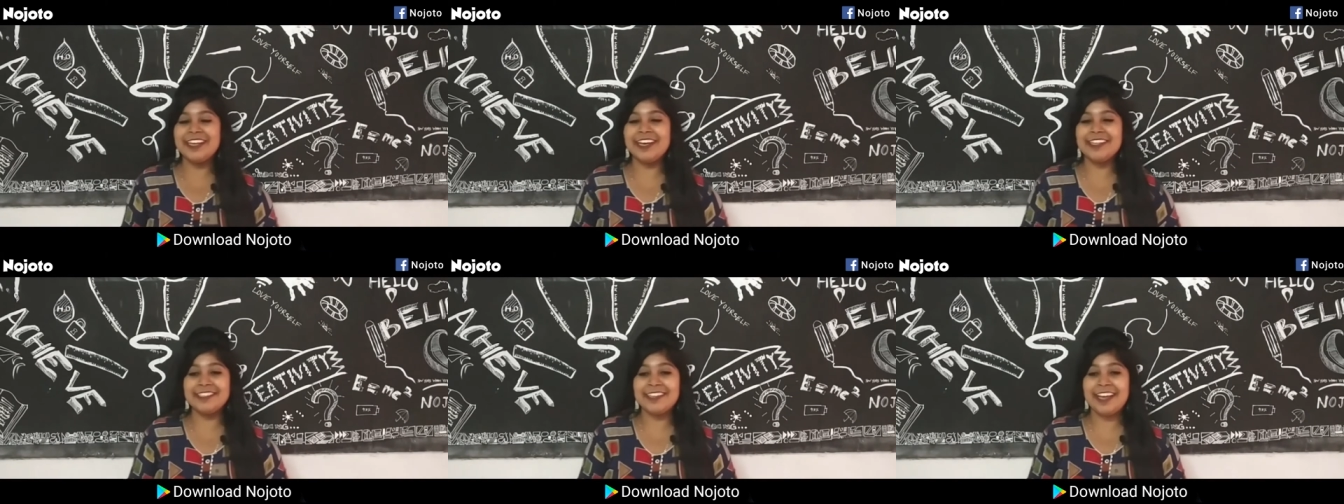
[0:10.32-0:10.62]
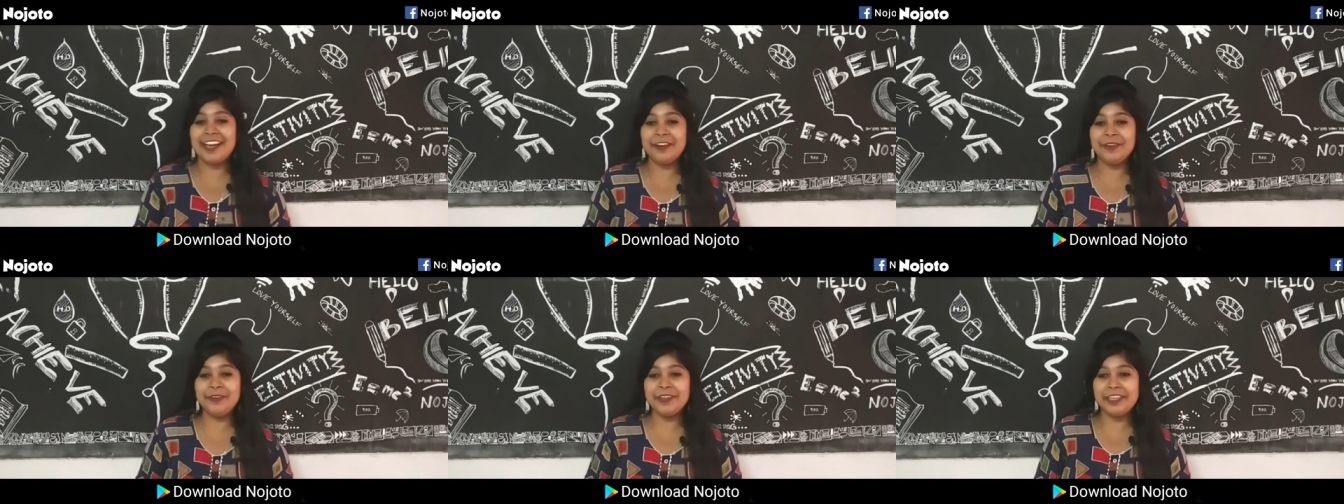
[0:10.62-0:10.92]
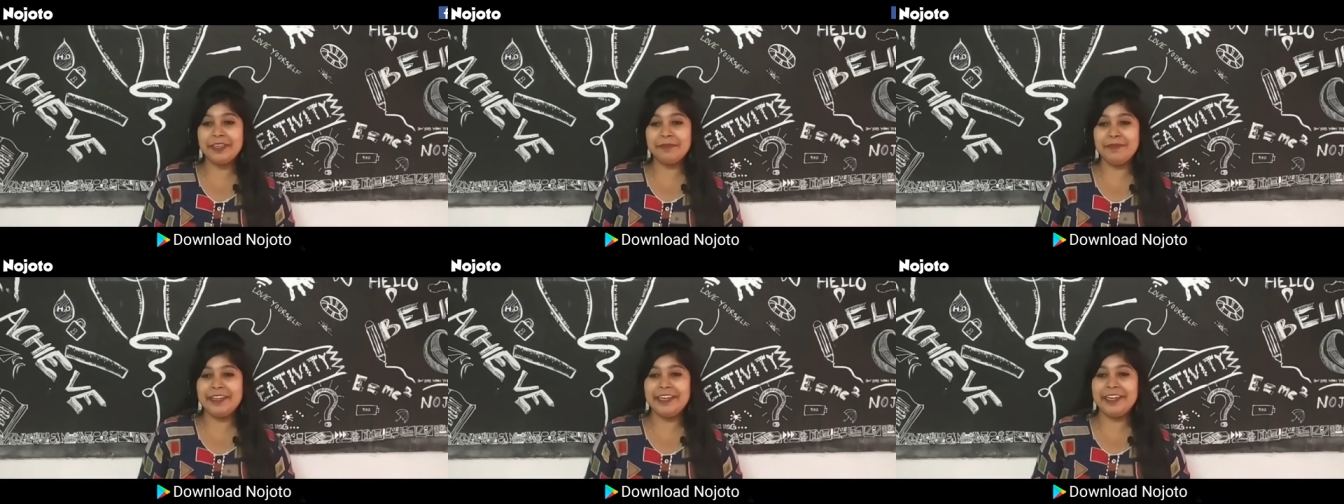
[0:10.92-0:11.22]
उस हजारों
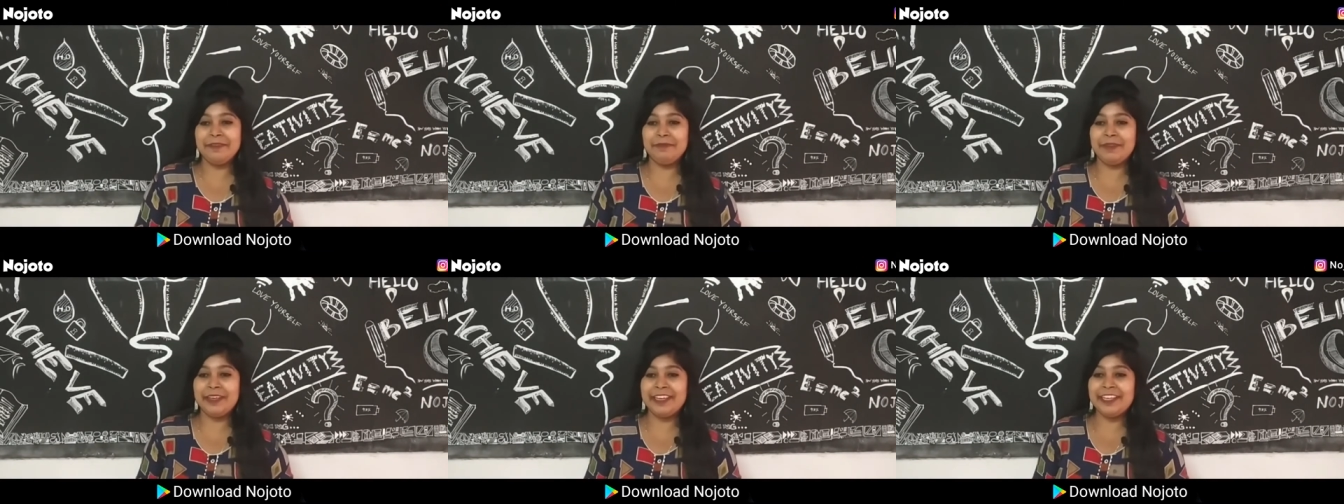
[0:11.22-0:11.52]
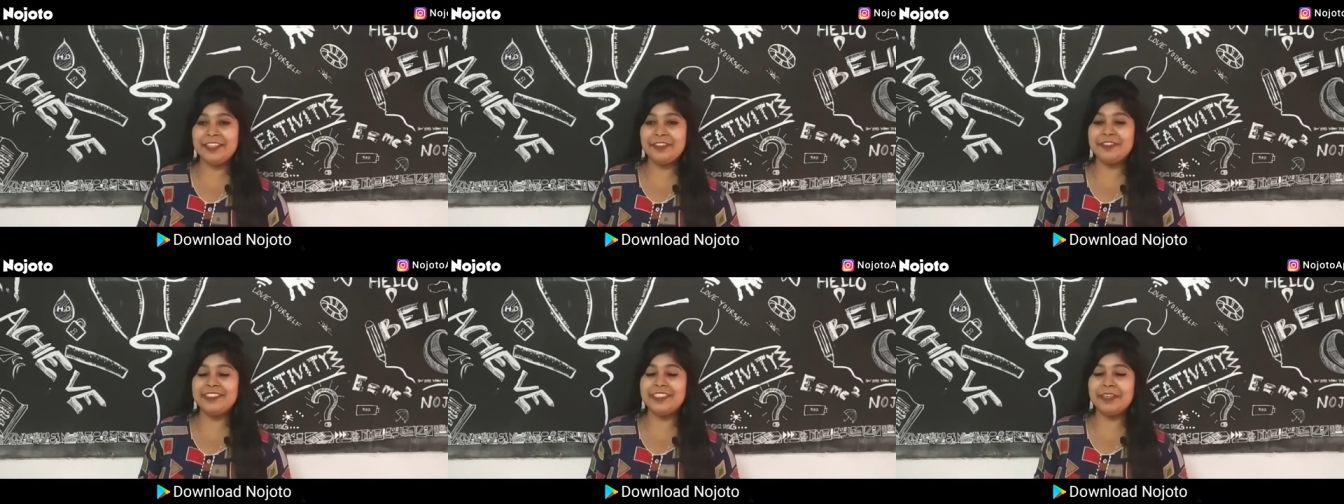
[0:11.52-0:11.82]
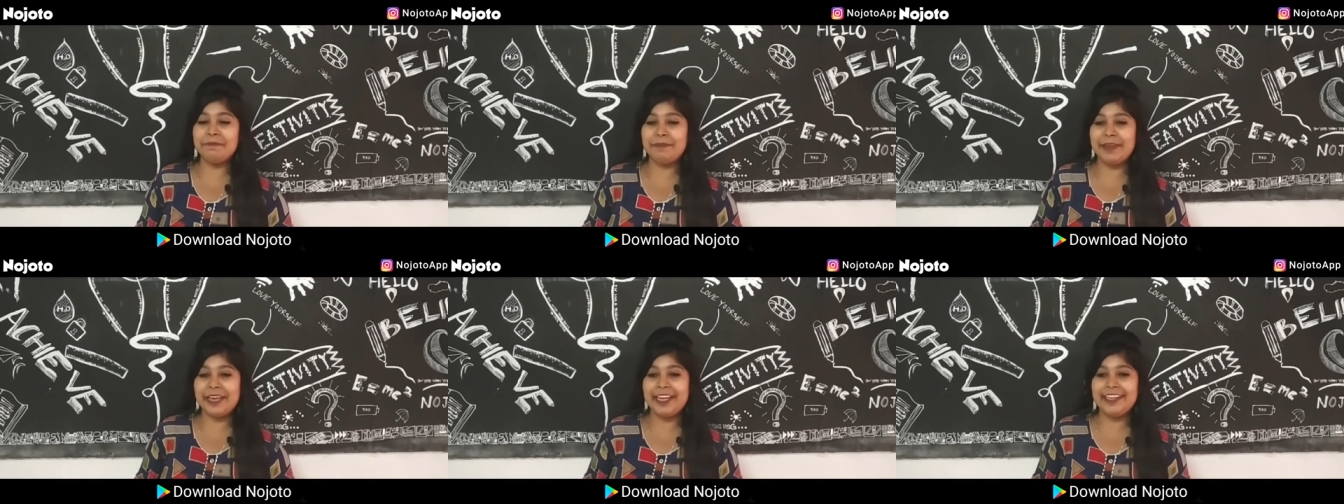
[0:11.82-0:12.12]
की भीड़ में
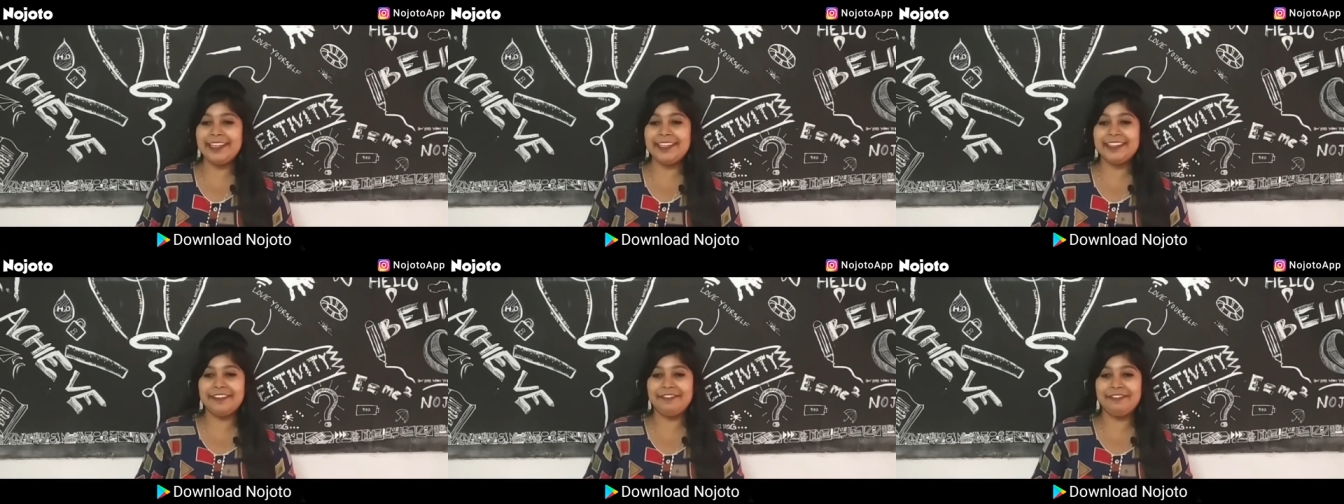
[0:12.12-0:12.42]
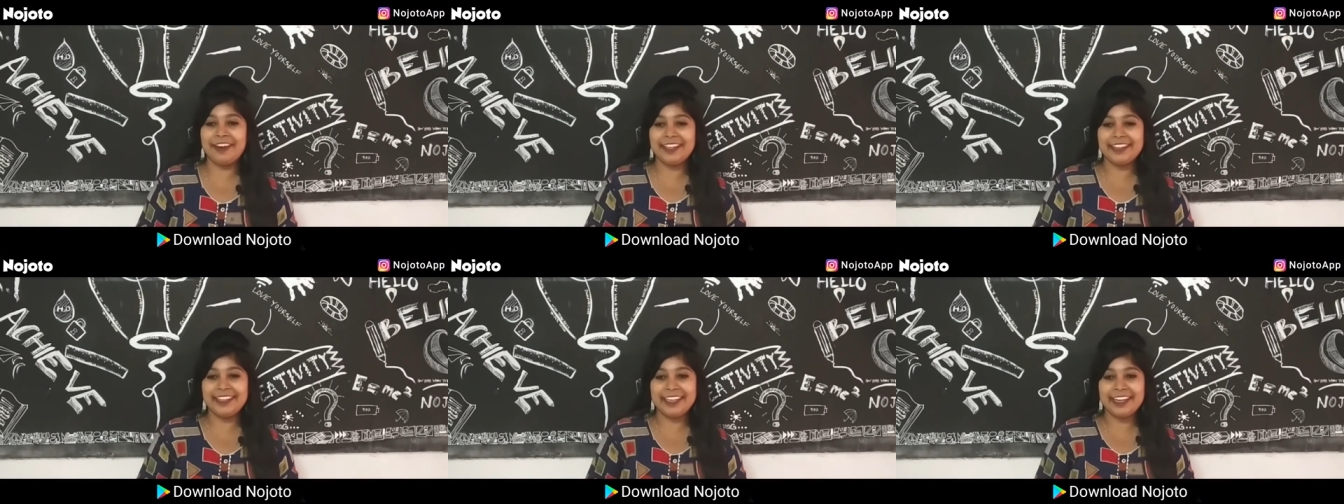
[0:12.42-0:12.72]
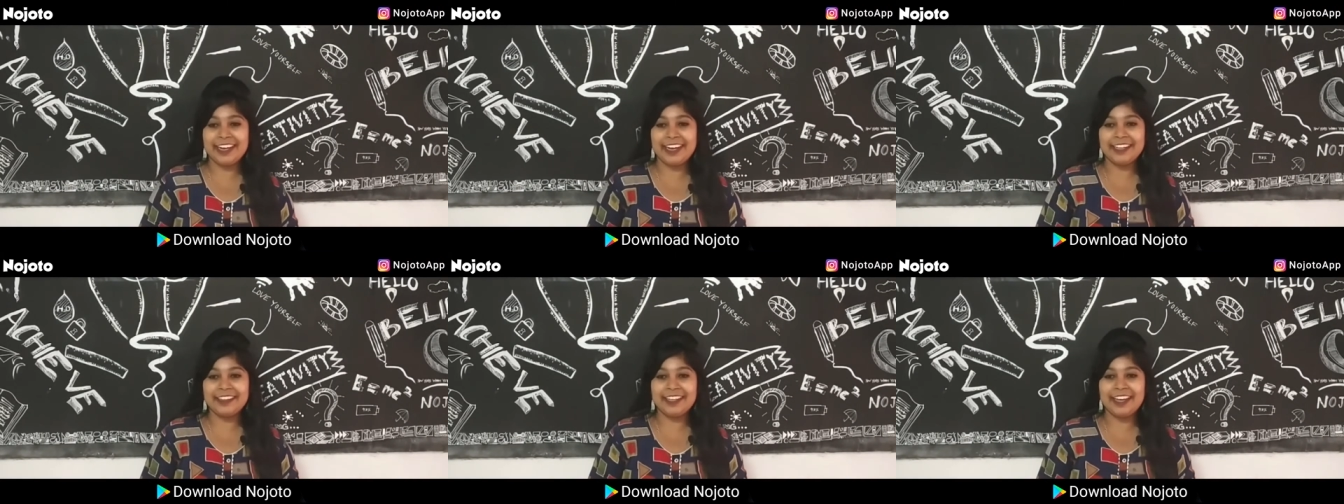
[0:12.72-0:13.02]
तुझे पहली दफा
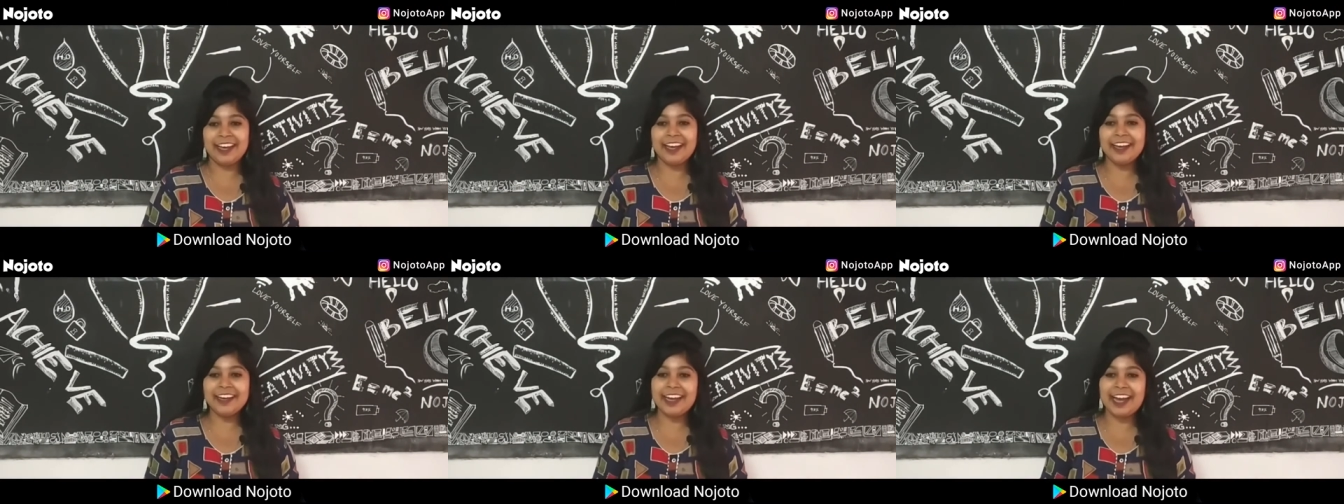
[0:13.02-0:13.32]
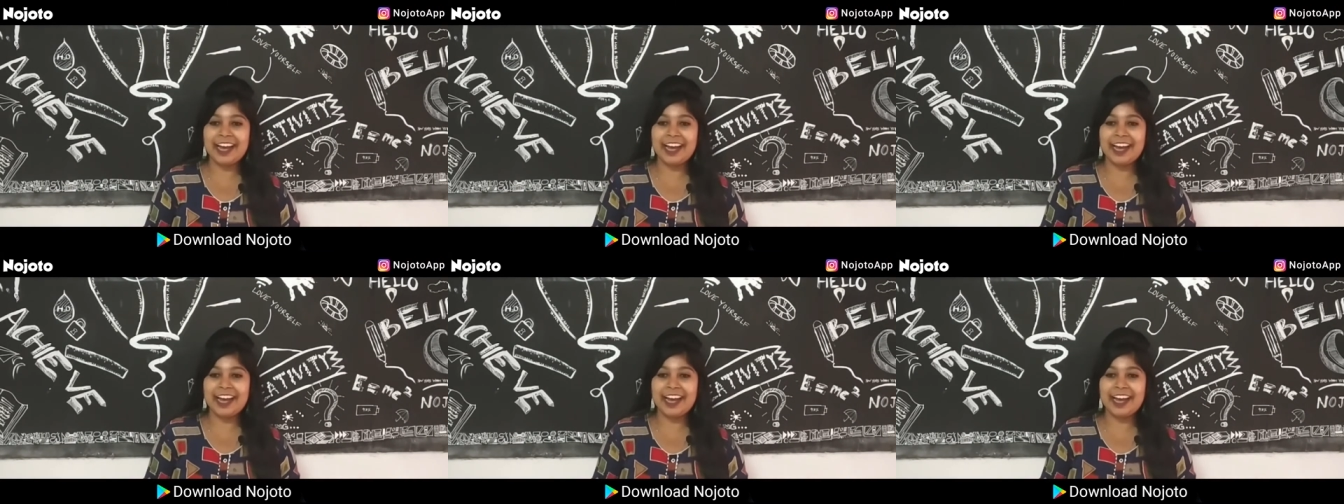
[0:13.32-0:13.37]
देखा था